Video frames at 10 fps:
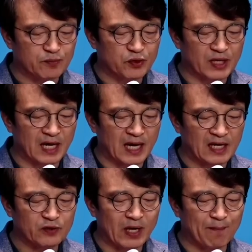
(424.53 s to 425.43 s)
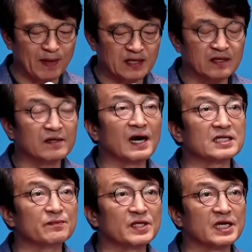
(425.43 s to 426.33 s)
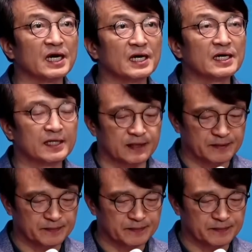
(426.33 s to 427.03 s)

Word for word: 앞뒤가 하나도 안 맞는 거 아닙니까?